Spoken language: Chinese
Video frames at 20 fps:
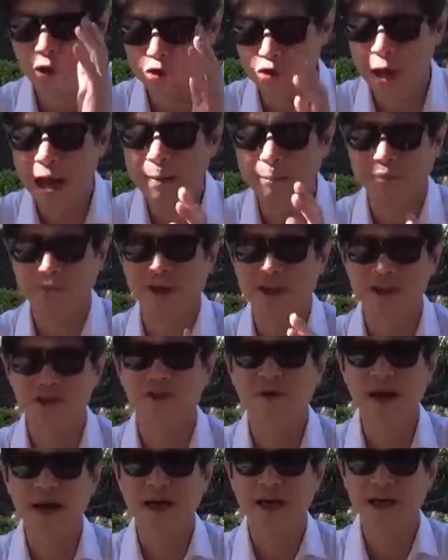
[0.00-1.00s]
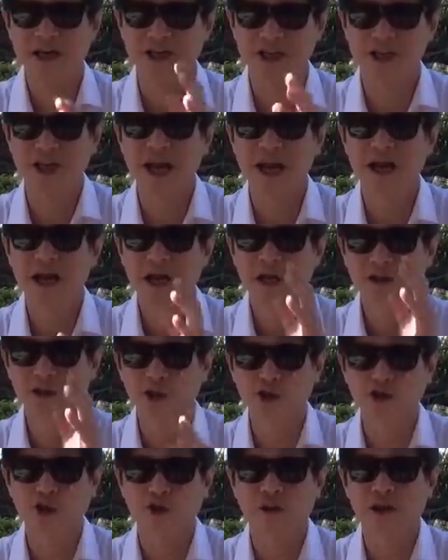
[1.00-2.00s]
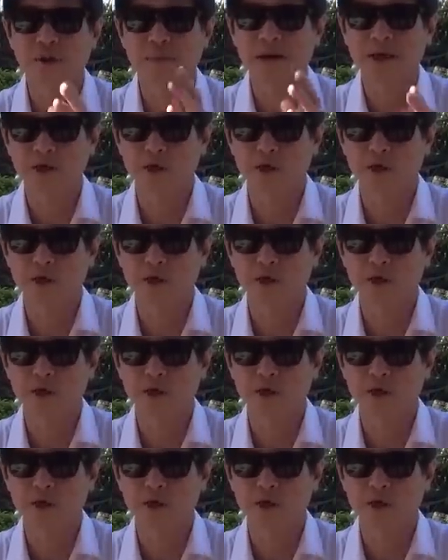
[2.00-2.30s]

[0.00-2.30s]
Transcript: 抓捕的受害人的事件，都说成什么？